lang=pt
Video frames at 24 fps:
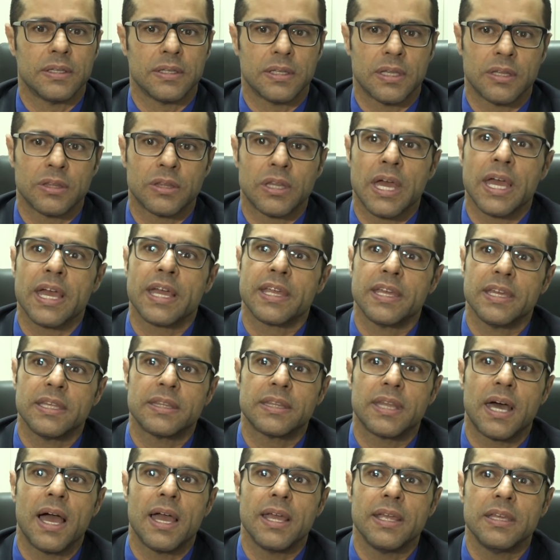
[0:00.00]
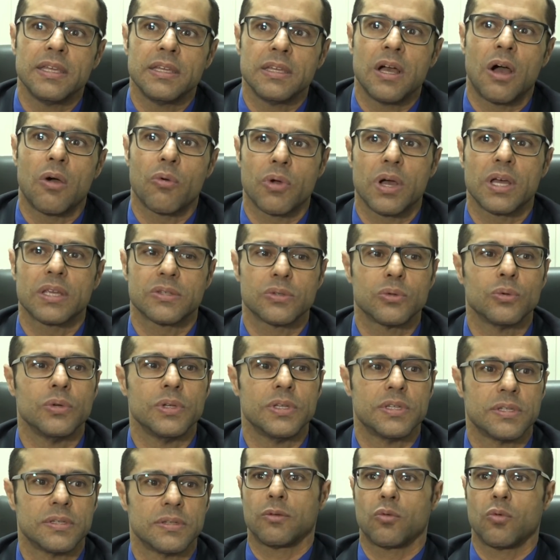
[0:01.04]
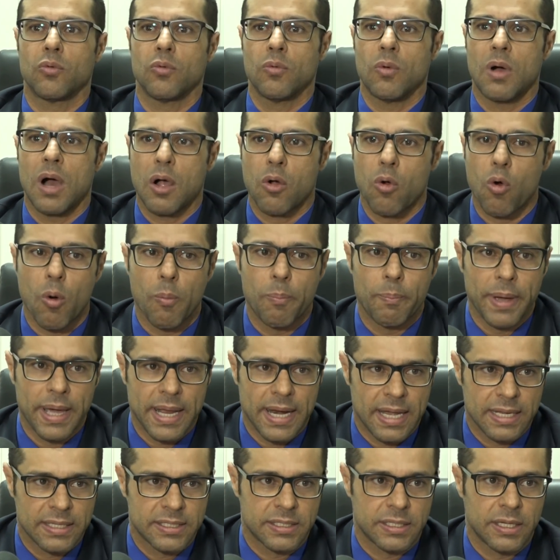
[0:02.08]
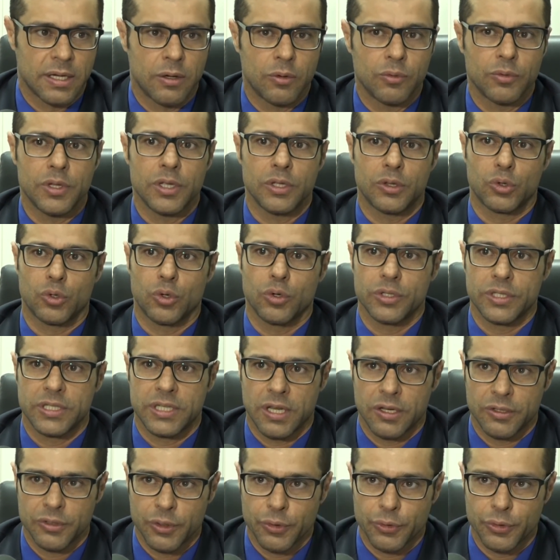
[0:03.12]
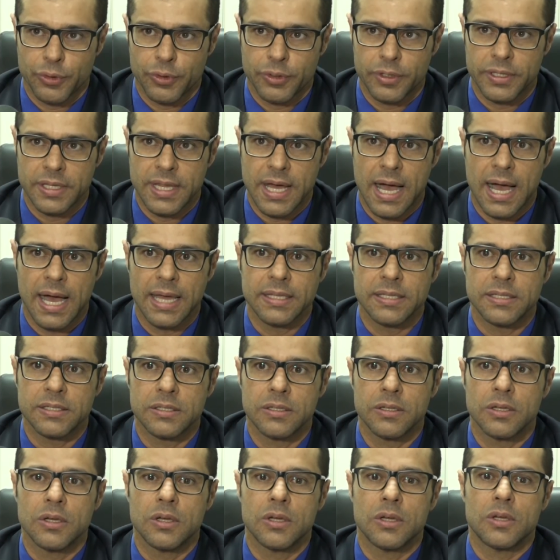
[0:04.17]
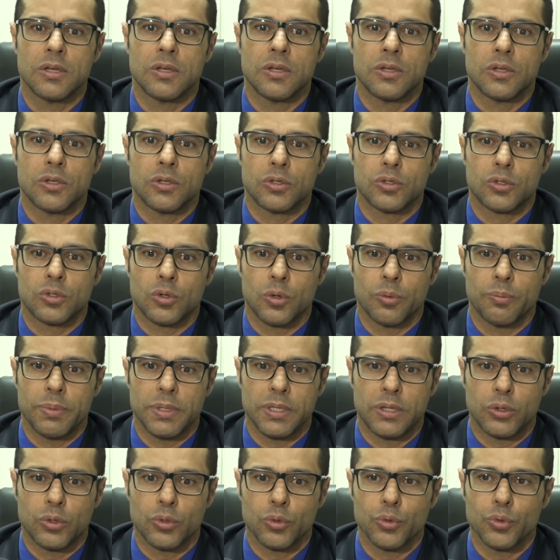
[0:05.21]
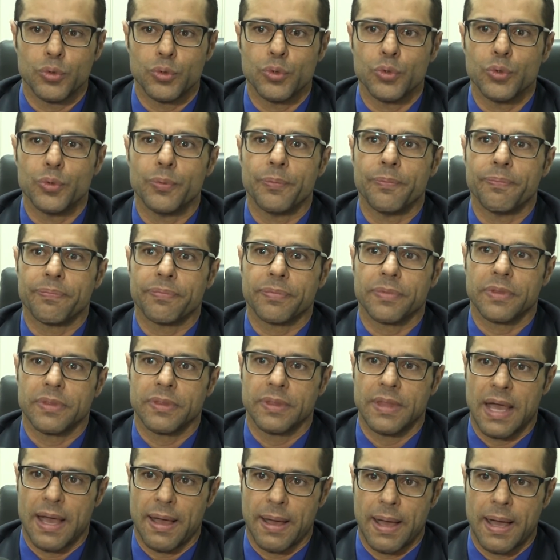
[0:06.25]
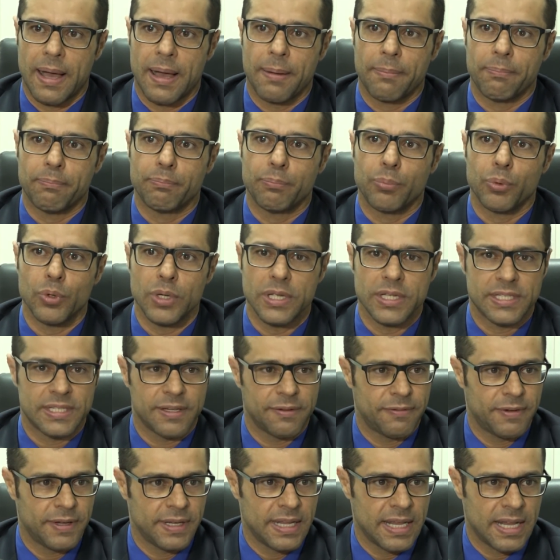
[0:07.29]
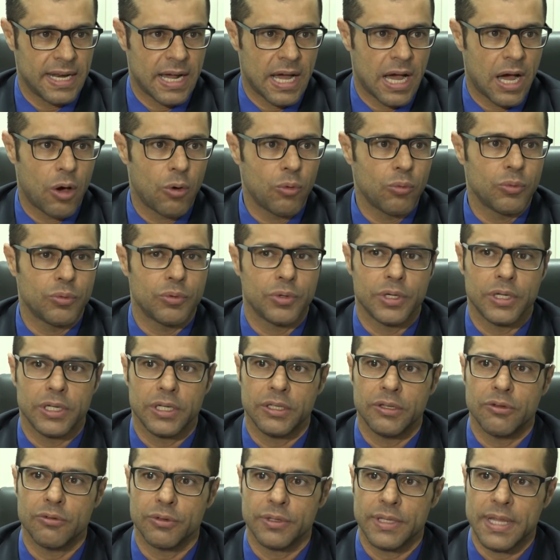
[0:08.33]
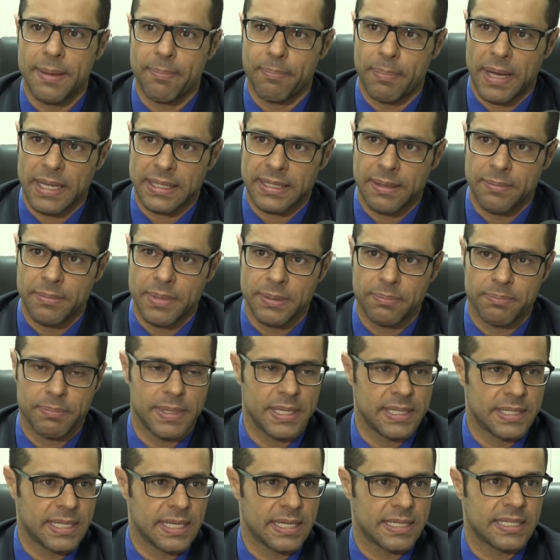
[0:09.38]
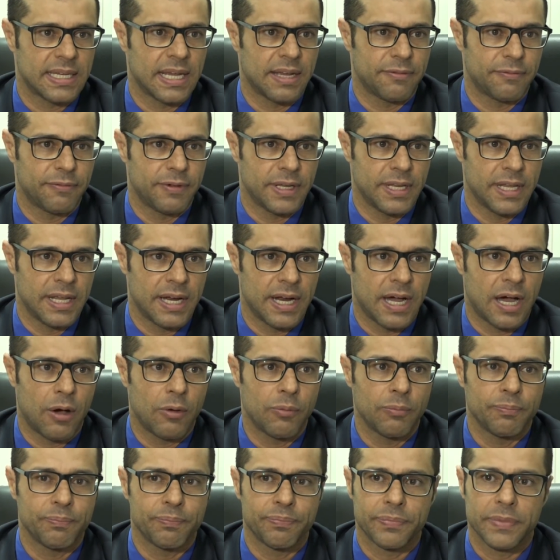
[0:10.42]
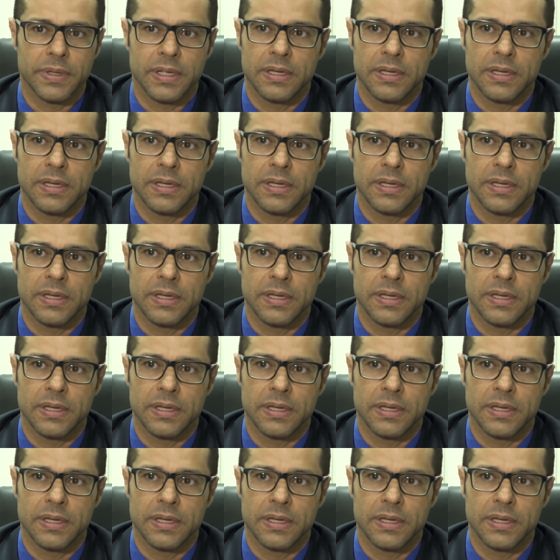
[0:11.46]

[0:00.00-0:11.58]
Tanto é que está em Alcaçuz, com a cooperação de todas as autoridades, sobretudo da Polícia Federal e do Departamento Penitenciário Federal